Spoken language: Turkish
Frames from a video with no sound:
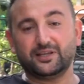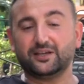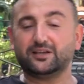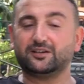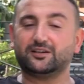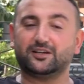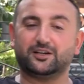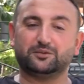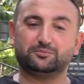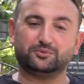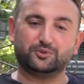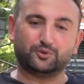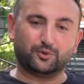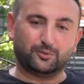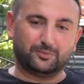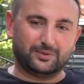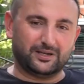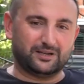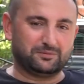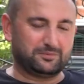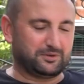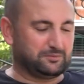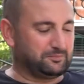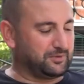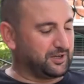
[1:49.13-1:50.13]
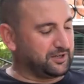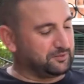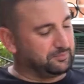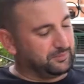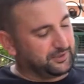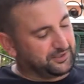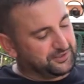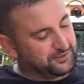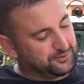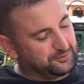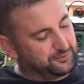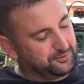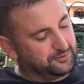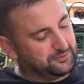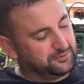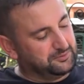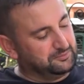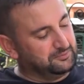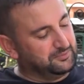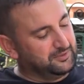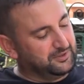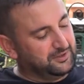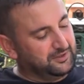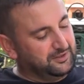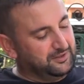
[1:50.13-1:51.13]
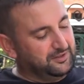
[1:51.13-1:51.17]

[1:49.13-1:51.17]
Tekrar bir Doberman bakmak istiyordum.